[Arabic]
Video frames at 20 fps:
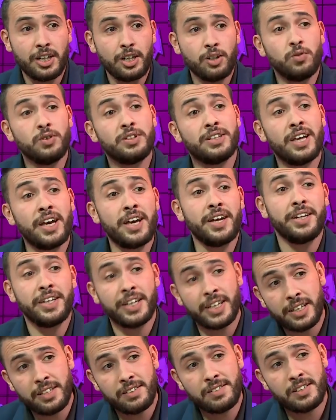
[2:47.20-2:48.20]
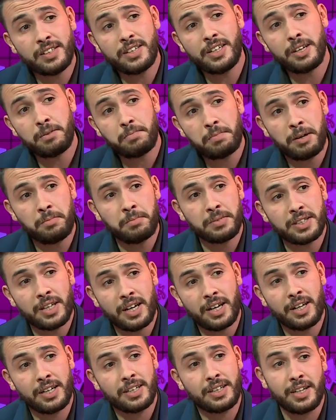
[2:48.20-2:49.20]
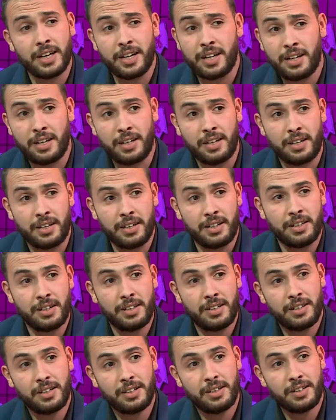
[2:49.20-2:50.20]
وثاني كيزيد يربح من الطاقه تاعه تخيل